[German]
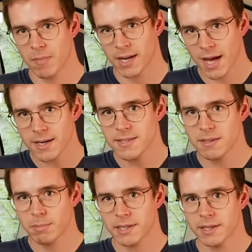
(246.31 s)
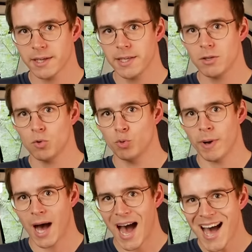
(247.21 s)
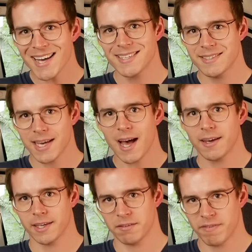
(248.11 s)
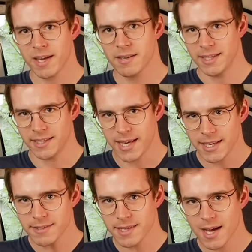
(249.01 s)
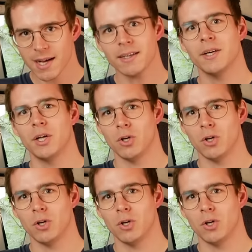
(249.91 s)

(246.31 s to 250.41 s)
man kann dieser Batterie über acht Jahre hinweg jeden Tag